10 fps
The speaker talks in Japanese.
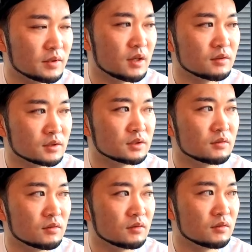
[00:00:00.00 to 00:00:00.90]
プレーの
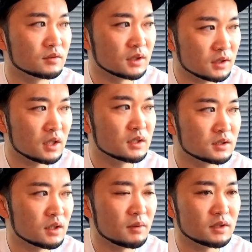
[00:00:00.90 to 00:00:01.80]
進行の絶対に
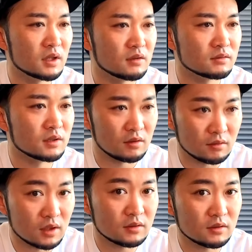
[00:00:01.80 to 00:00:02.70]
邪魔になるだ
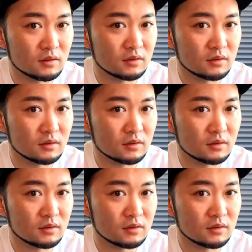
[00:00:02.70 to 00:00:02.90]
ろうな。